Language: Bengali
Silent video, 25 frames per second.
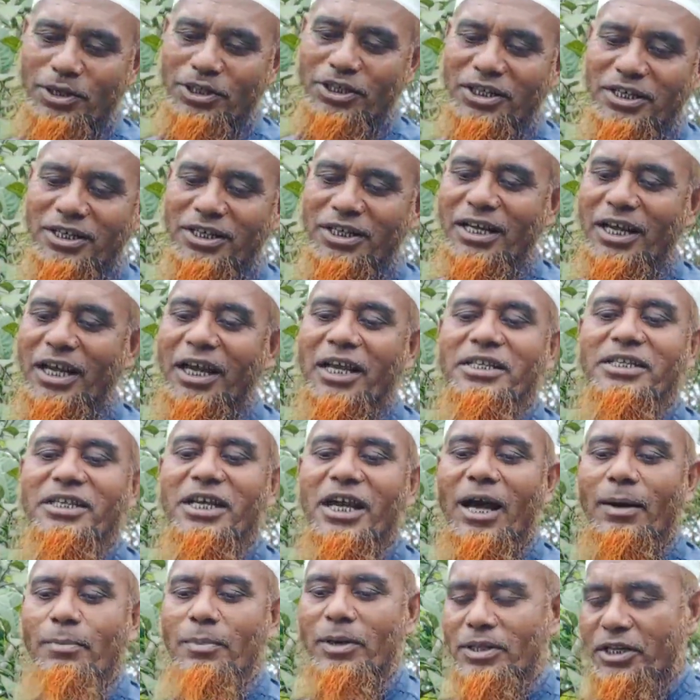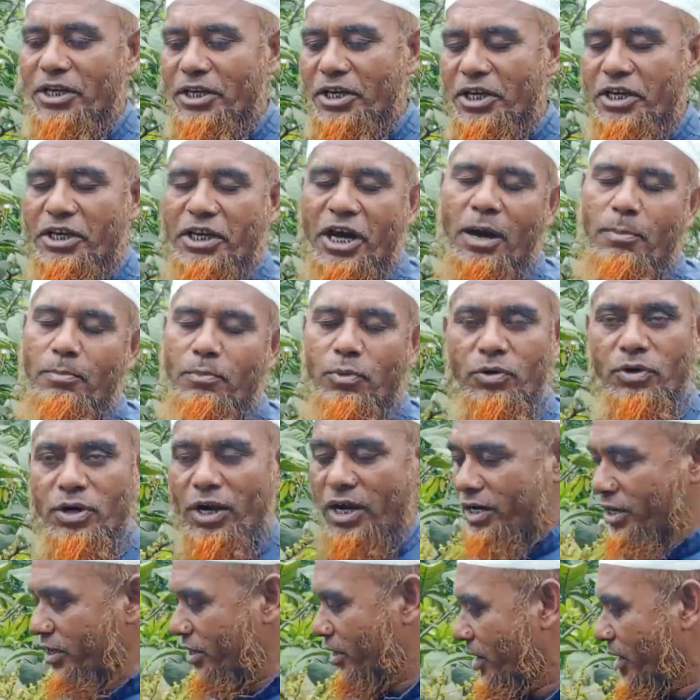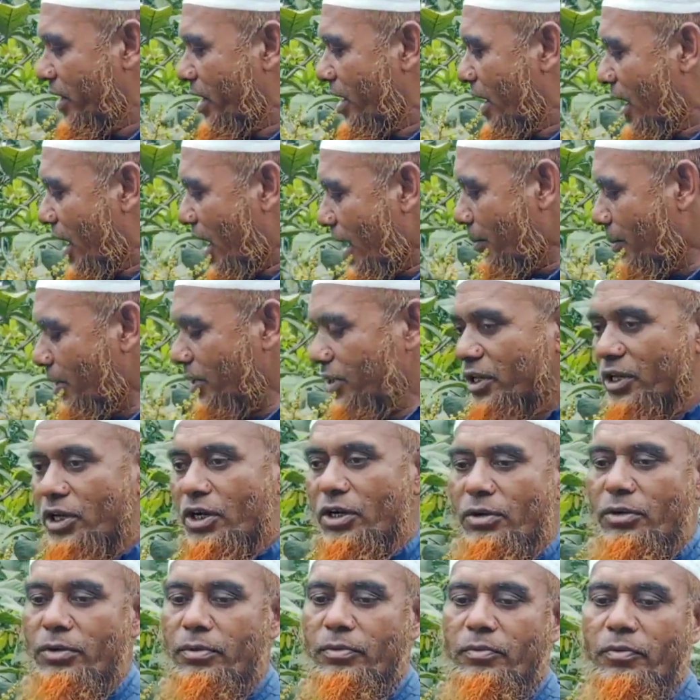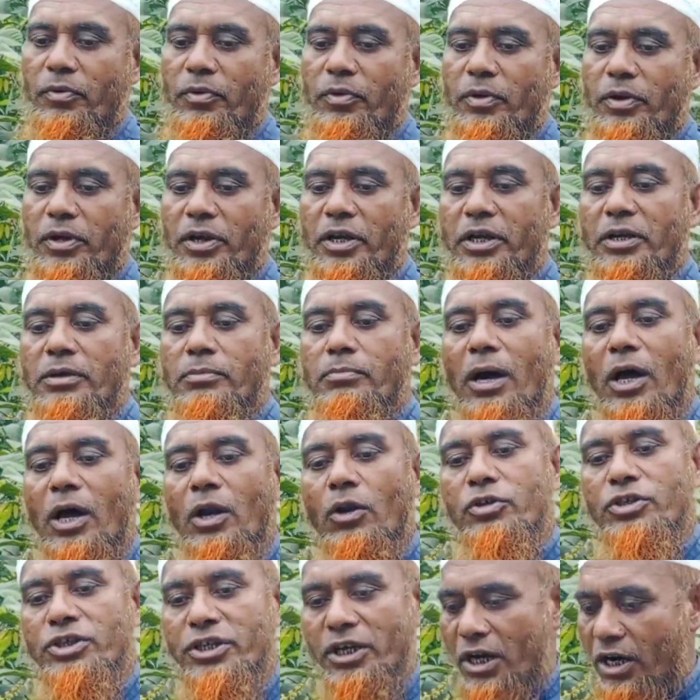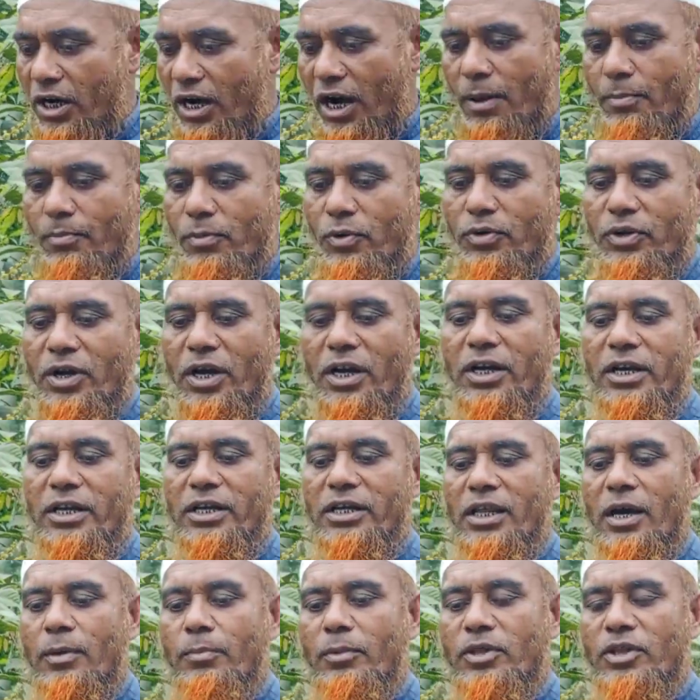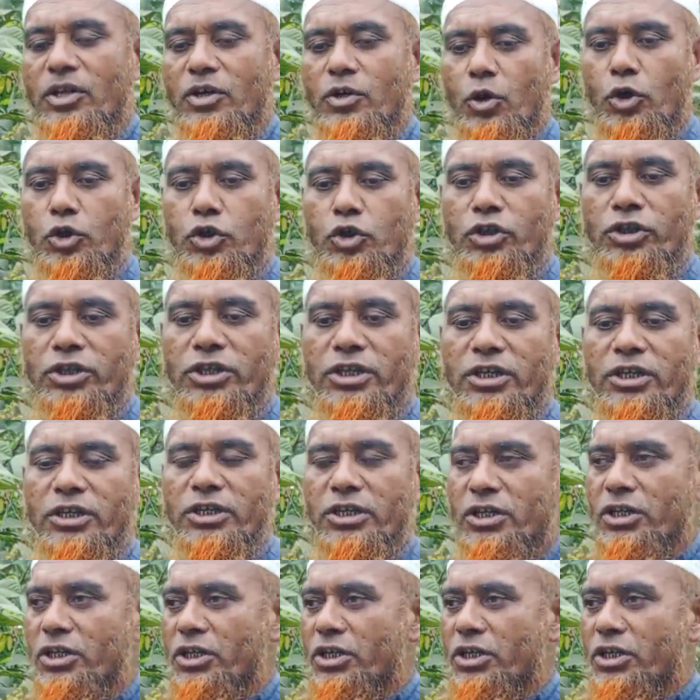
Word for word: দেশবাসী এই যে আমাদের এই রামবুটান আমাদের এই মালয়েশিয়ান রামবুটান এটা আমাদের নরসন্দী